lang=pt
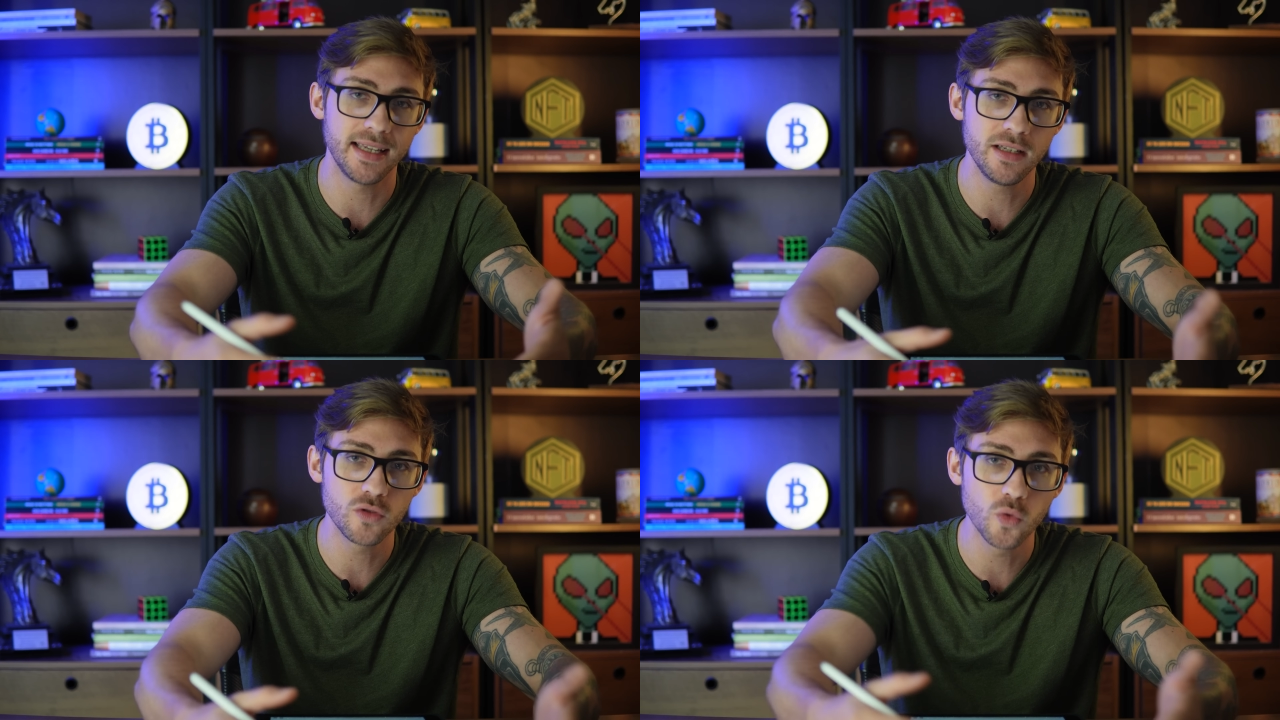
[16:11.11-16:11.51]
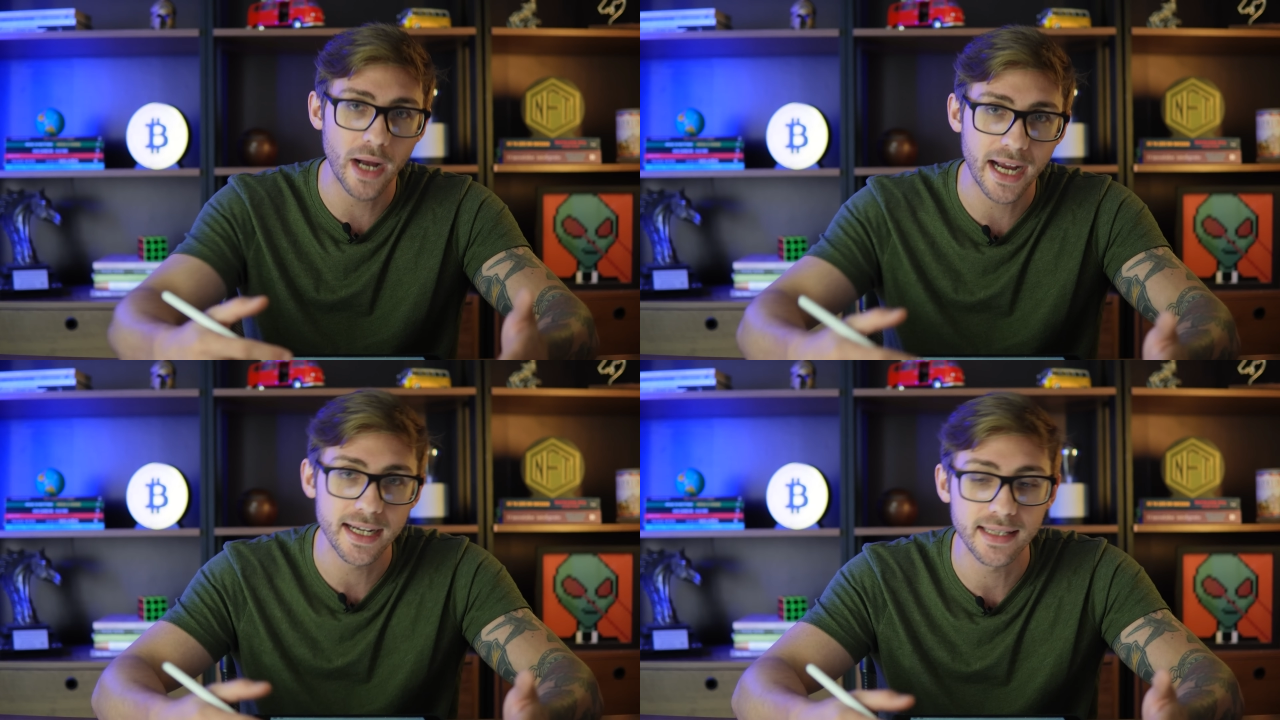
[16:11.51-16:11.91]
em sua
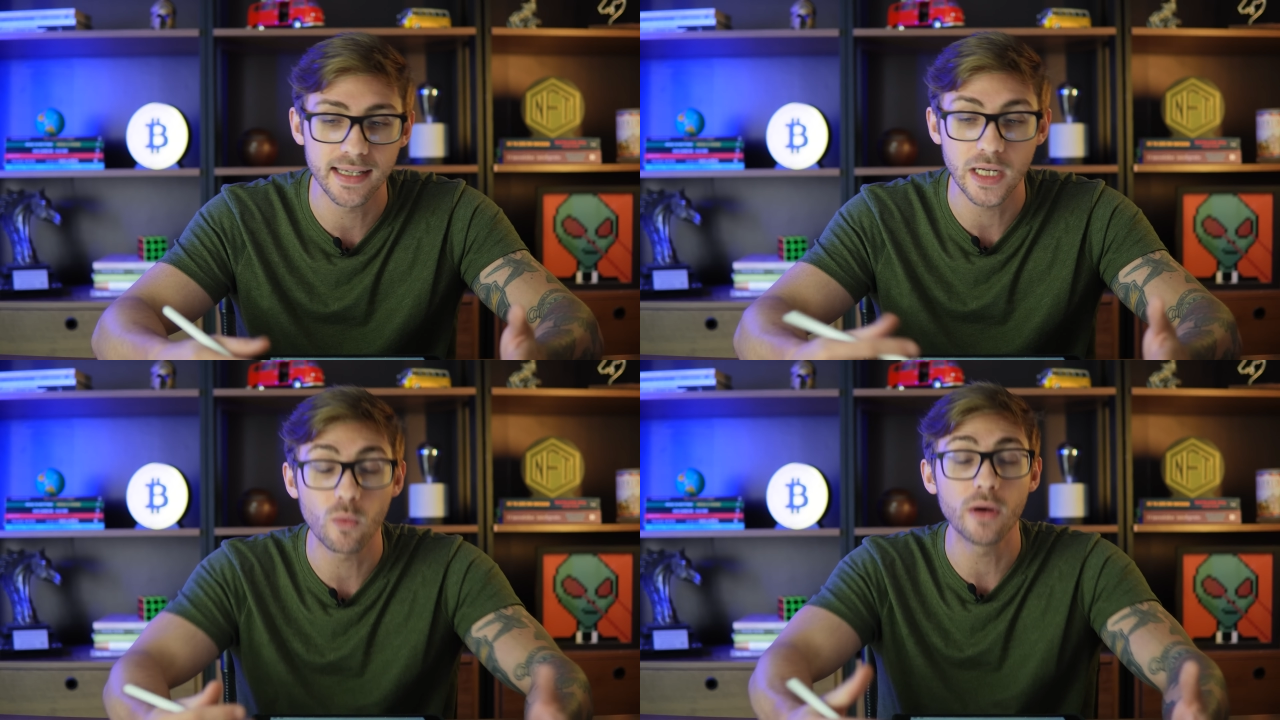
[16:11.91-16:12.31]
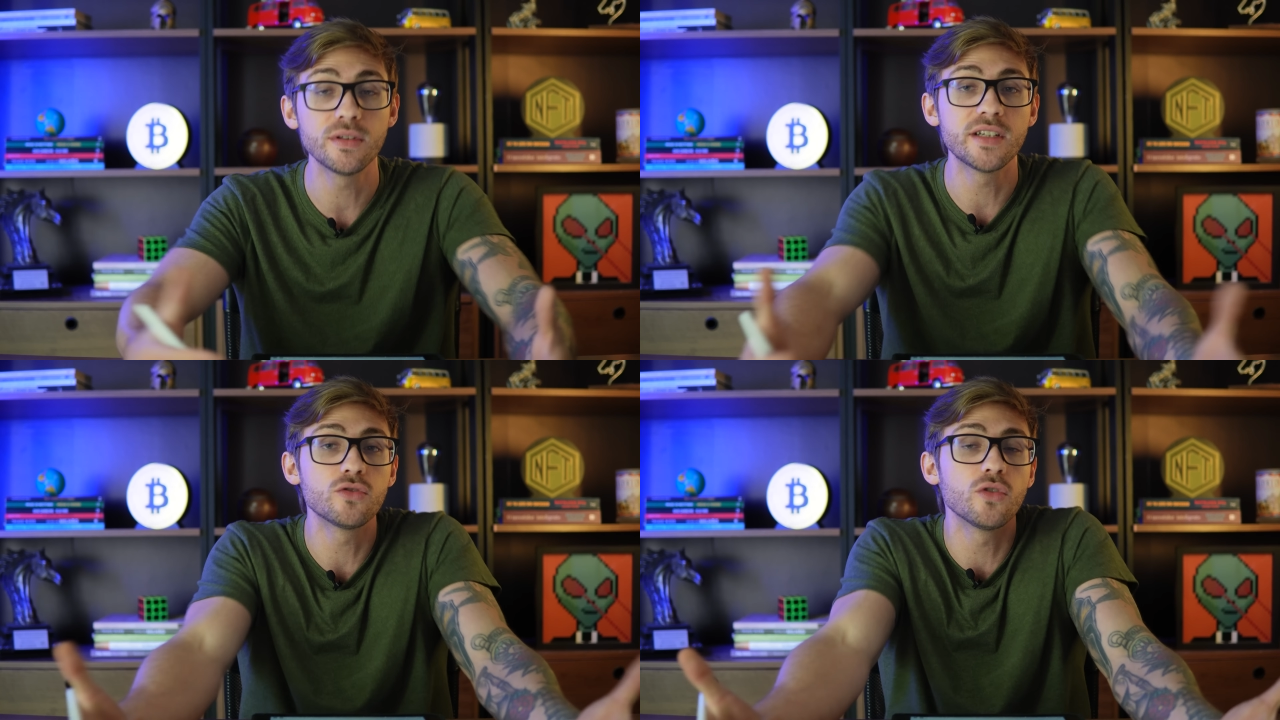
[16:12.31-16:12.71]
carteira
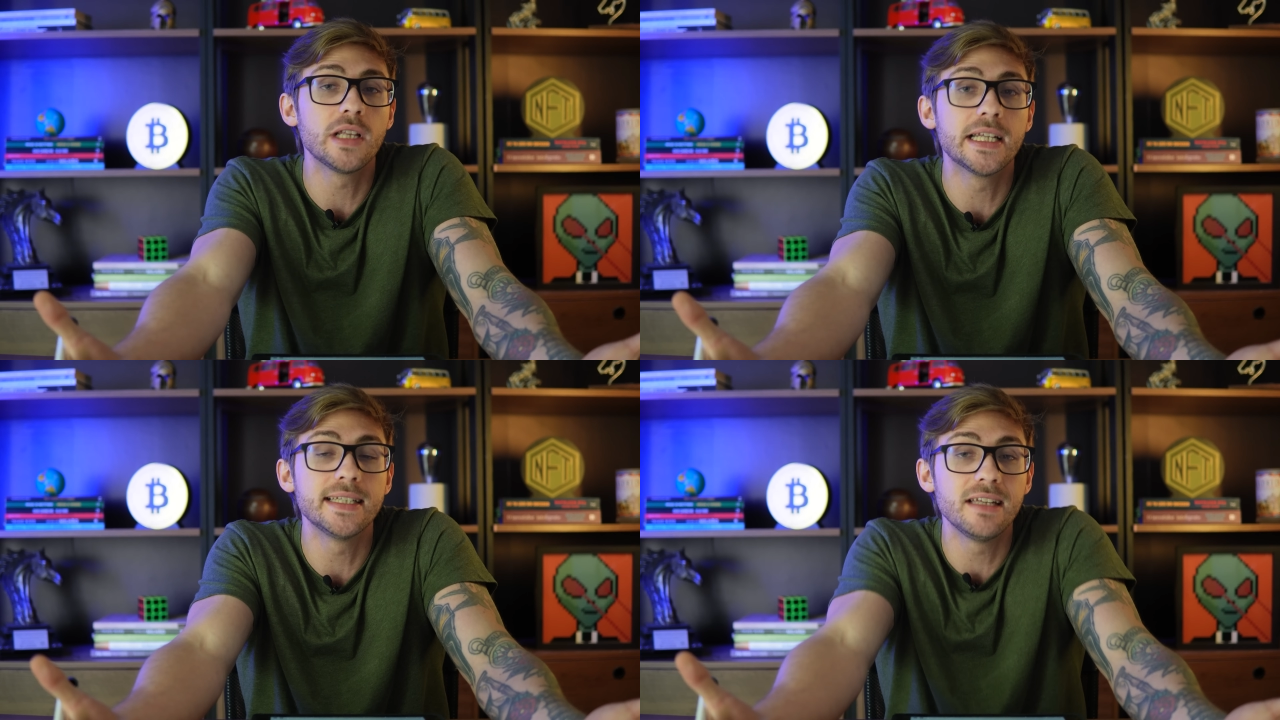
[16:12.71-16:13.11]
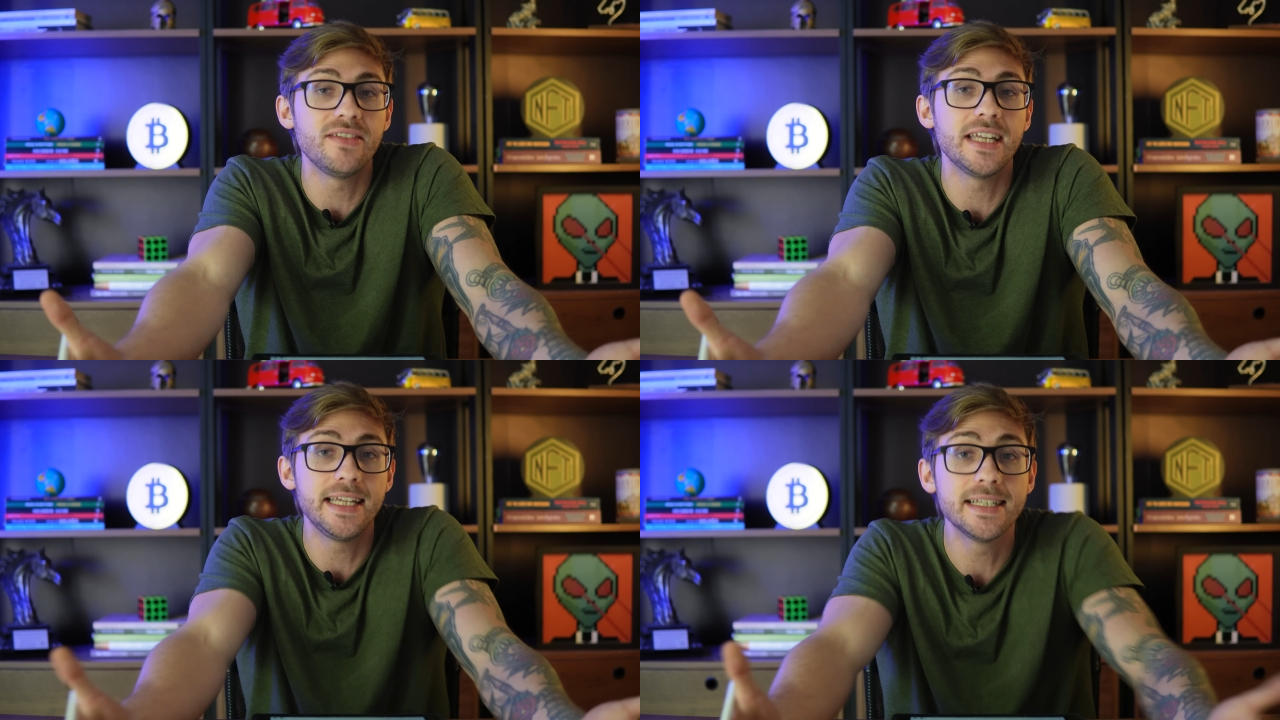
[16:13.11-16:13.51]
quanto que Solana
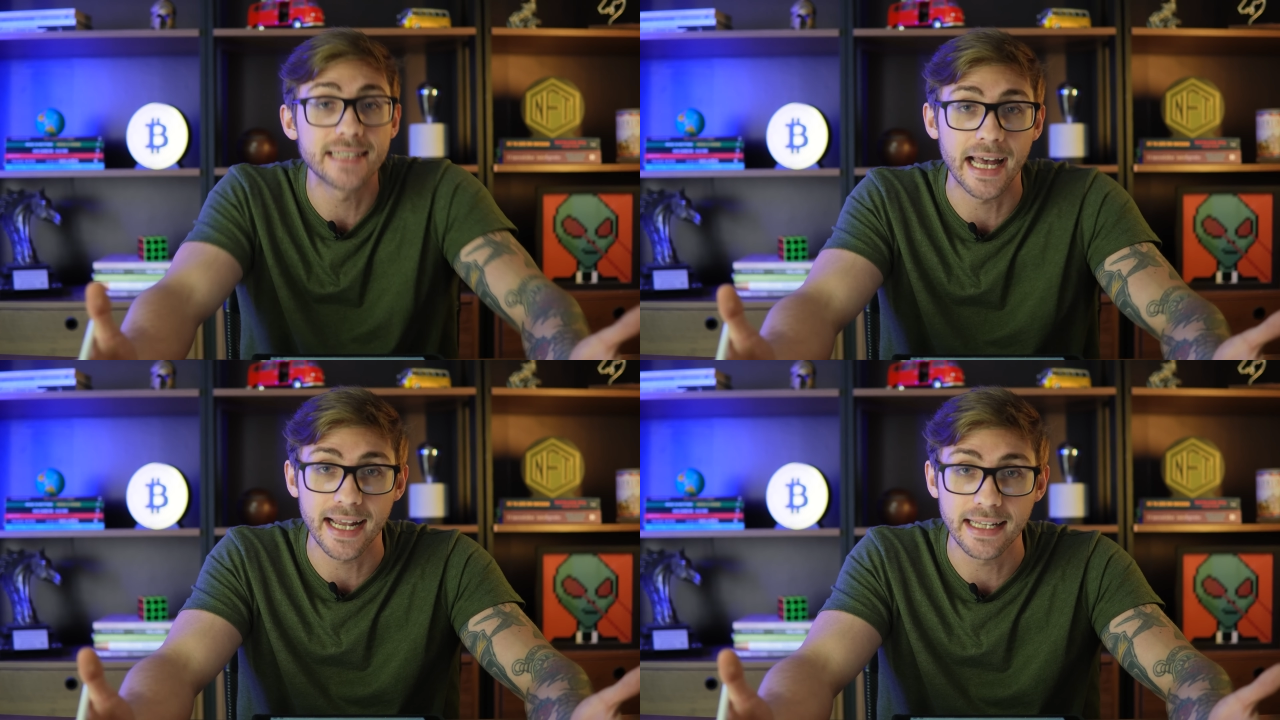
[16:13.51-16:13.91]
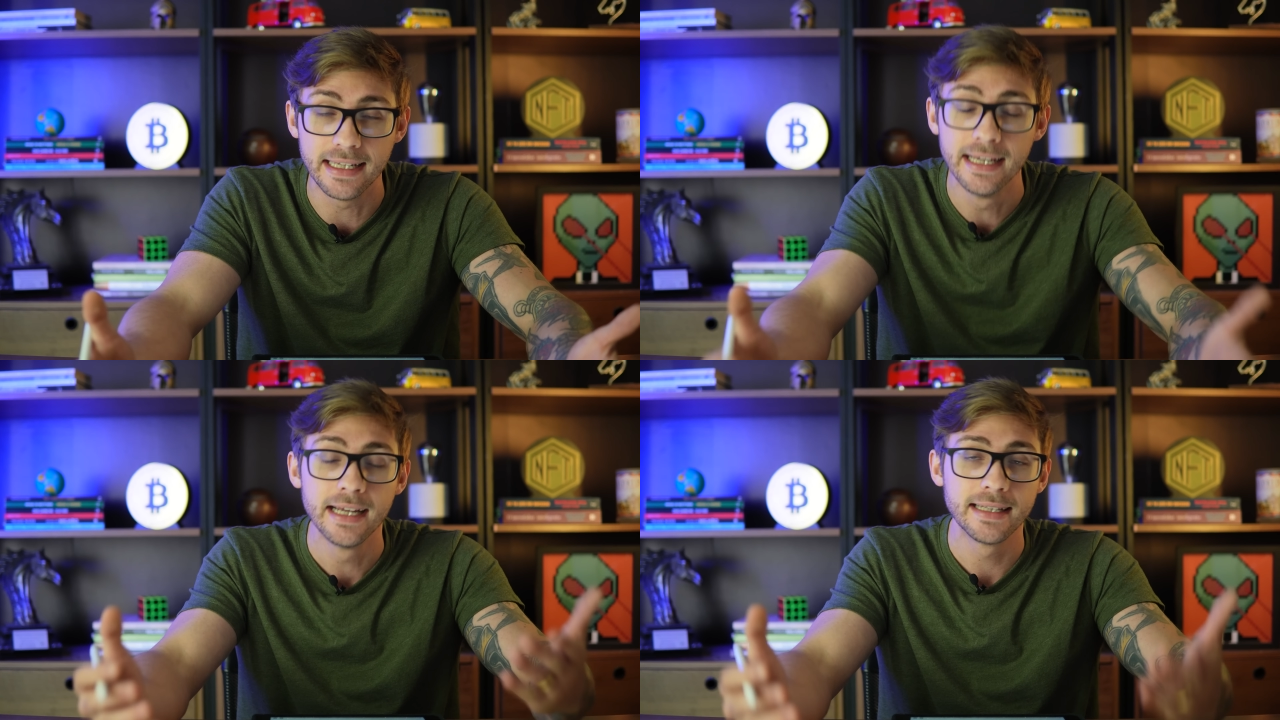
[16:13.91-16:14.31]
deveria estar ali.